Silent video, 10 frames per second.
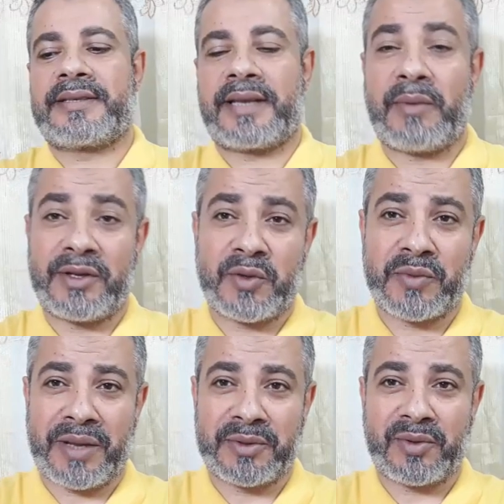السلام
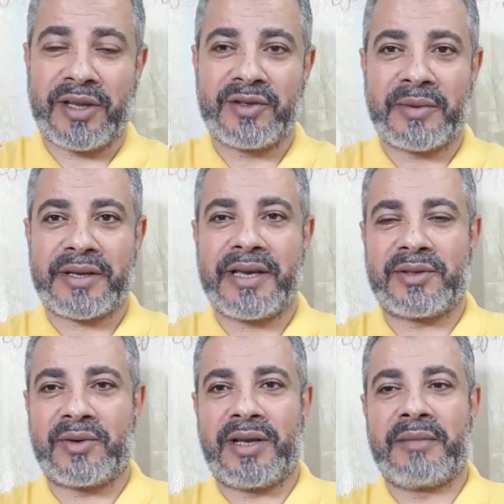عليكم ورحمة الله
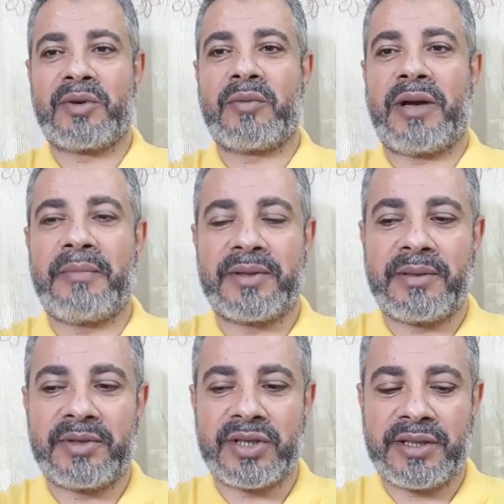وبركاته أهلا بكم
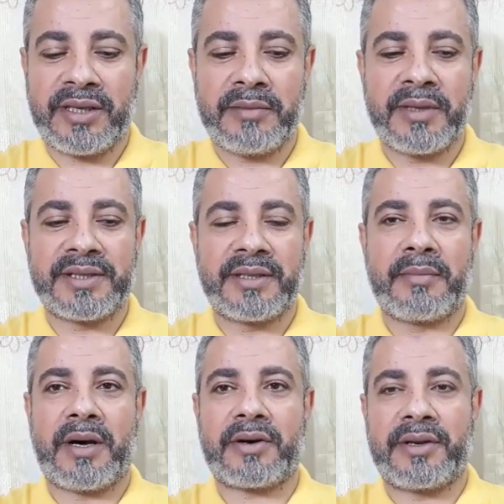أحبتي من جديد ما زلنا
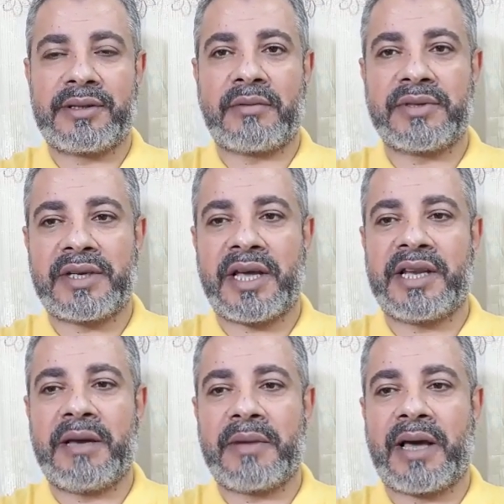مع قناة تفسير
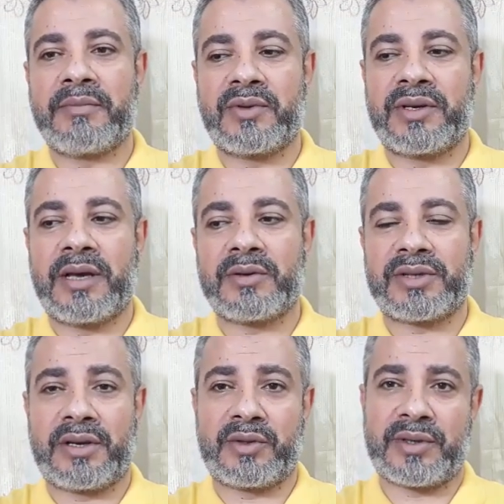الأحلام الحمد لله
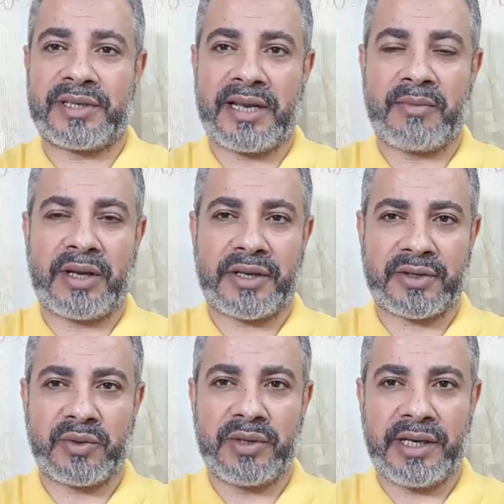والصلاة والسلام على
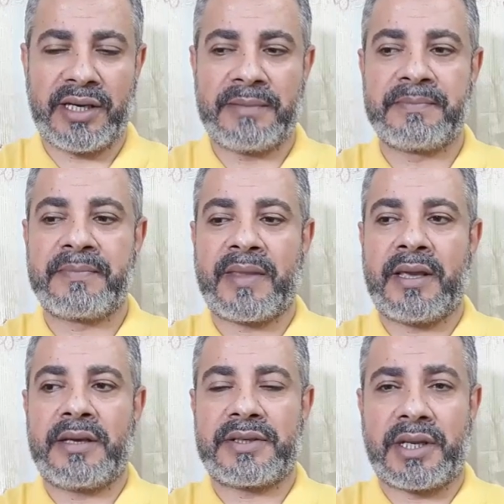رسول الله
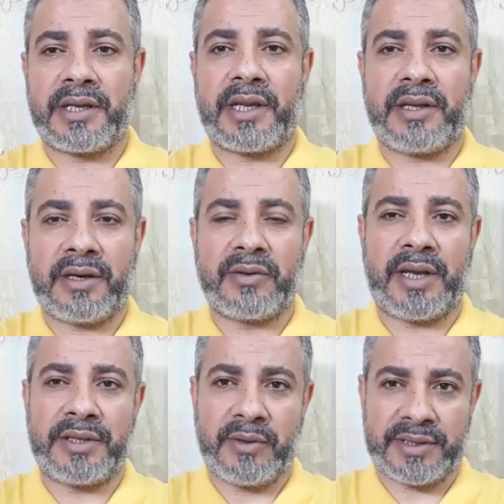صلى الله
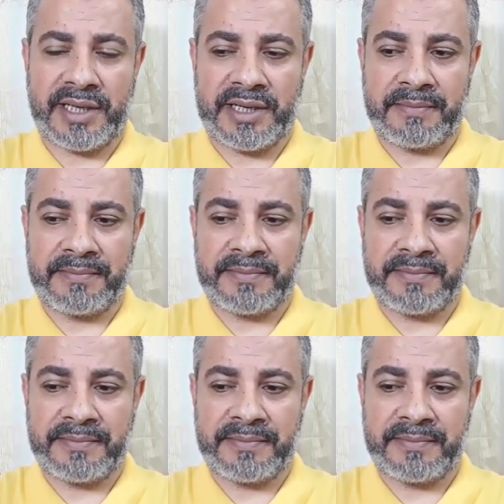عليه وسلم